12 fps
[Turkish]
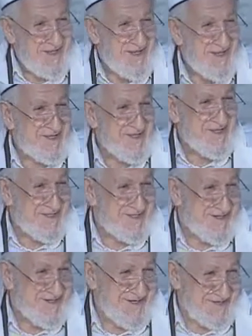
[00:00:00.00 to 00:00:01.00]

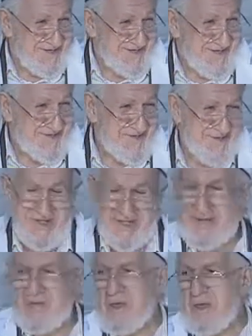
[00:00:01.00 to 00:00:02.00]
itirazcı kadından
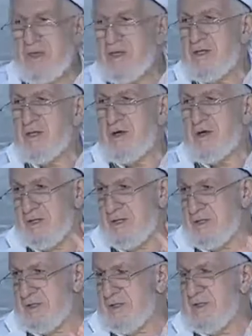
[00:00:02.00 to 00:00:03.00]
dolayı.
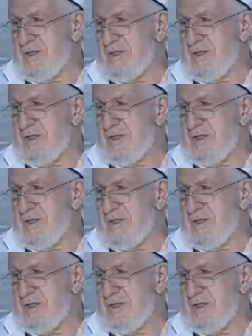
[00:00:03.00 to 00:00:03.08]
Yani